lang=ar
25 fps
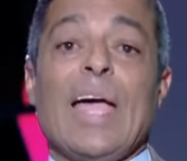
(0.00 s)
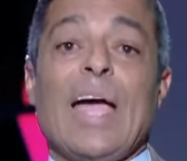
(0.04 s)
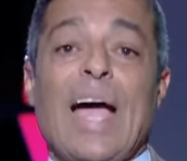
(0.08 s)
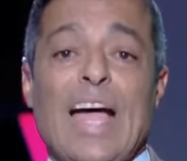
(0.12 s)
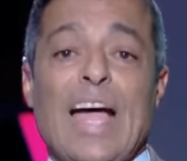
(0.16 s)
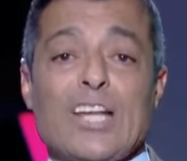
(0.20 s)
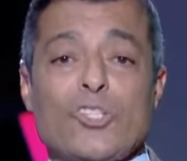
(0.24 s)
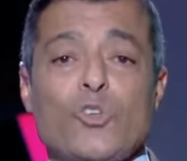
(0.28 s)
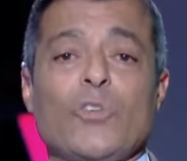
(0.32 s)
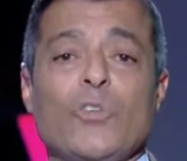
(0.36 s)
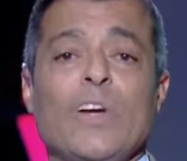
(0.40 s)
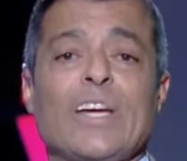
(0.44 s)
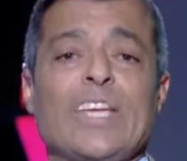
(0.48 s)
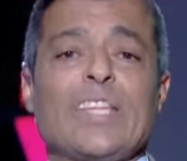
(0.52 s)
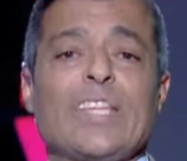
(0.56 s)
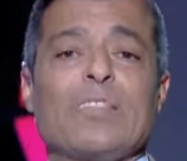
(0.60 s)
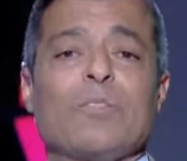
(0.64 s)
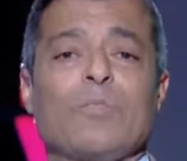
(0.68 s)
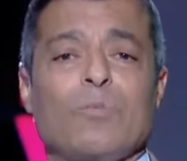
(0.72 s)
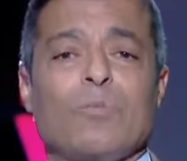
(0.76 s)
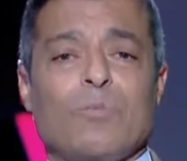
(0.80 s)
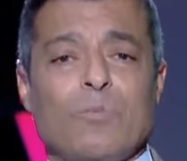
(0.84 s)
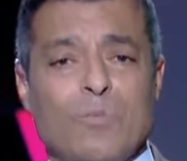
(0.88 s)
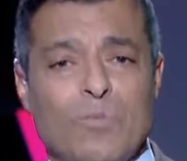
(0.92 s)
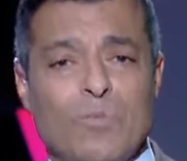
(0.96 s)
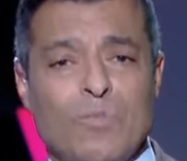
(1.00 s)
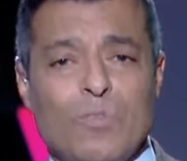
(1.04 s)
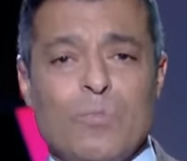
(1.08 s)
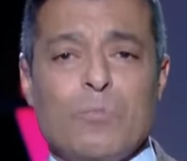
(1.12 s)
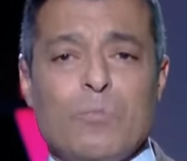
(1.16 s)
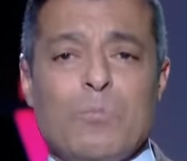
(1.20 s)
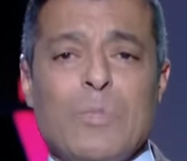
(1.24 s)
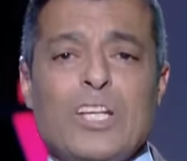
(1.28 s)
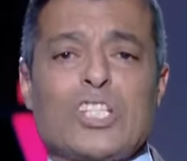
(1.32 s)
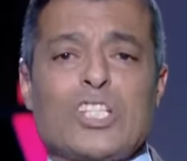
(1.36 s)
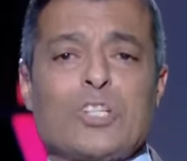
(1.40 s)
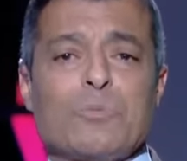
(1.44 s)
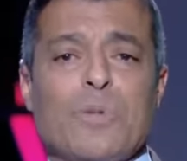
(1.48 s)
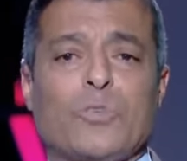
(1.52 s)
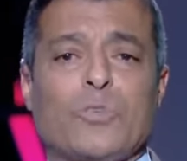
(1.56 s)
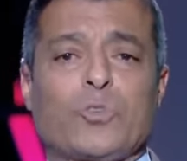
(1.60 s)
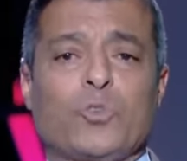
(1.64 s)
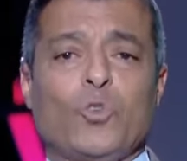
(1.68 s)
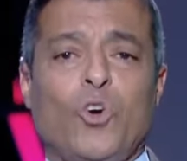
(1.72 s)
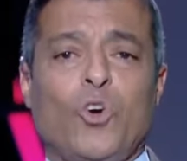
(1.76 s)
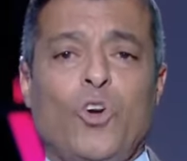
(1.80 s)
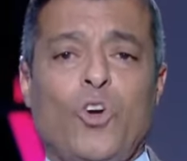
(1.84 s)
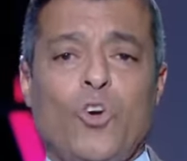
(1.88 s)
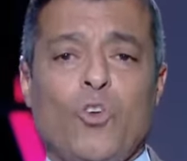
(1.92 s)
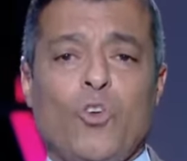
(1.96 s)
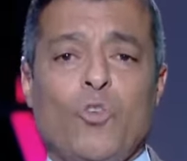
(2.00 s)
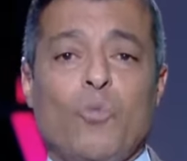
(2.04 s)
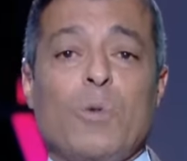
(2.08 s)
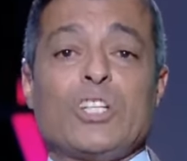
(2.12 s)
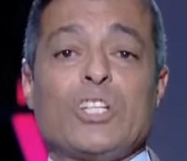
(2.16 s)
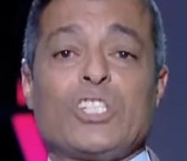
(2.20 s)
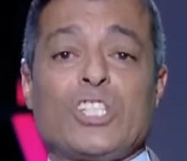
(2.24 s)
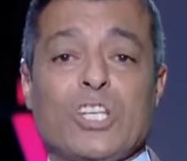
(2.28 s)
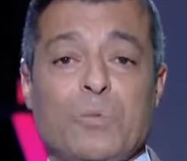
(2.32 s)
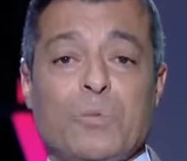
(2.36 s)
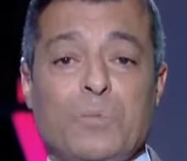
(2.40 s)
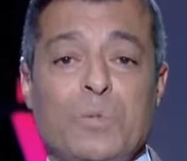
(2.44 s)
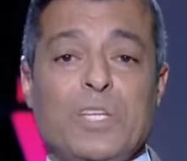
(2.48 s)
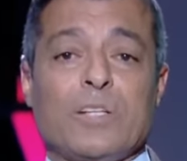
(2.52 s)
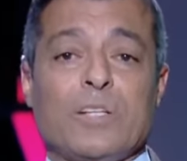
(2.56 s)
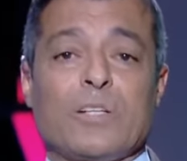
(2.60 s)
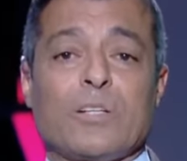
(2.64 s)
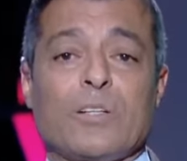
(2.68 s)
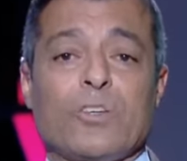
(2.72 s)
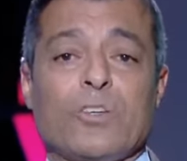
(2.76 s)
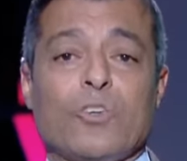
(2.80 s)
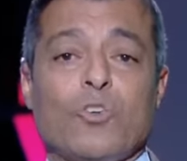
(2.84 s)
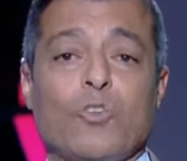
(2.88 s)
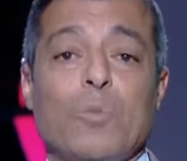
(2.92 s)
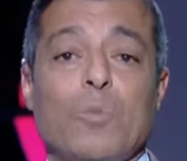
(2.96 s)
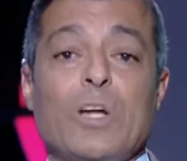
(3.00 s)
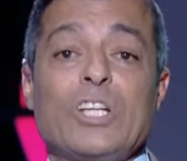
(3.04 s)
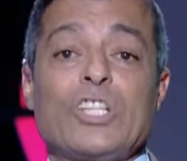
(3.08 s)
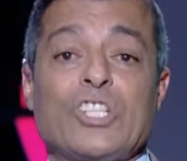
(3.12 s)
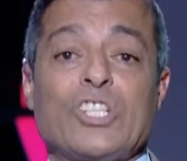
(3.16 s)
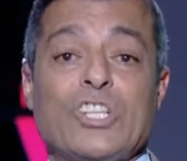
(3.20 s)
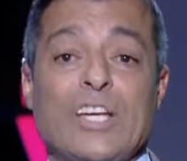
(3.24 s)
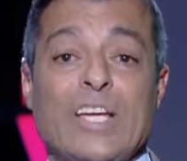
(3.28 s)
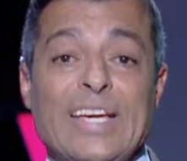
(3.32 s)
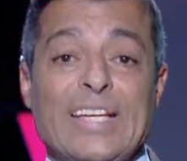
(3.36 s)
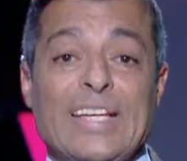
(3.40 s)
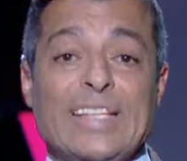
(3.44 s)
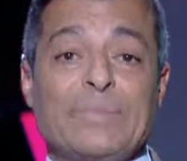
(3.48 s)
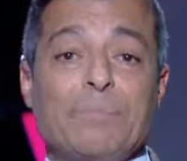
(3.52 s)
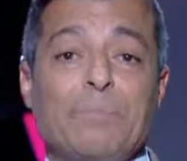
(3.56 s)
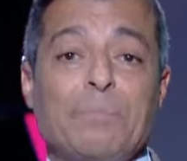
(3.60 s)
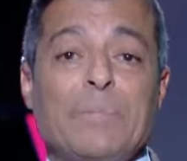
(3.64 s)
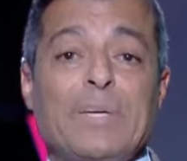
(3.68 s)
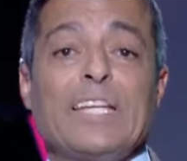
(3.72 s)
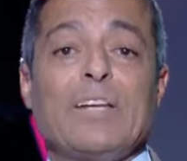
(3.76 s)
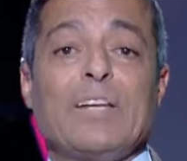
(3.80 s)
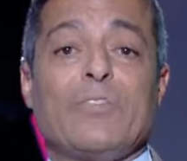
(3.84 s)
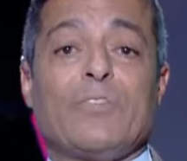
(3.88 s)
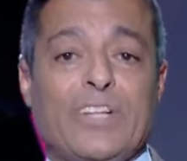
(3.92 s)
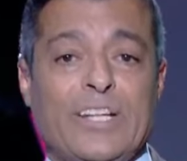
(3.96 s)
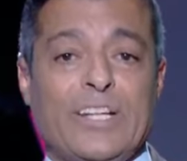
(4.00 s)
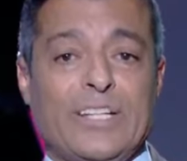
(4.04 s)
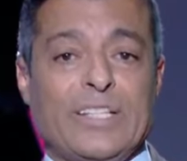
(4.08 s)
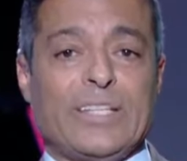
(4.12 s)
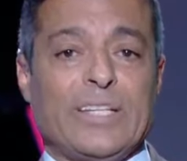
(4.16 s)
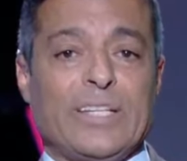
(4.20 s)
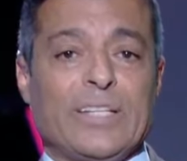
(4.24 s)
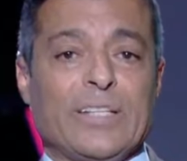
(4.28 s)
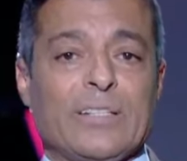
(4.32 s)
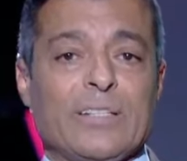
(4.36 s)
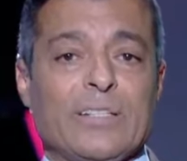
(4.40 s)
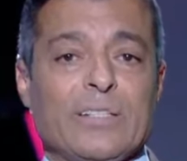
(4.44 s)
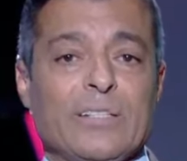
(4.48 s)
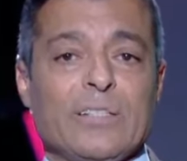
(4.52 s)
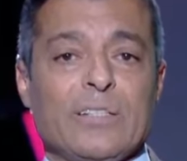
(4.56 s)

هنشوف اكيد ماتش مفتوح وماتش كبير وماتش جيد بين الفرقتين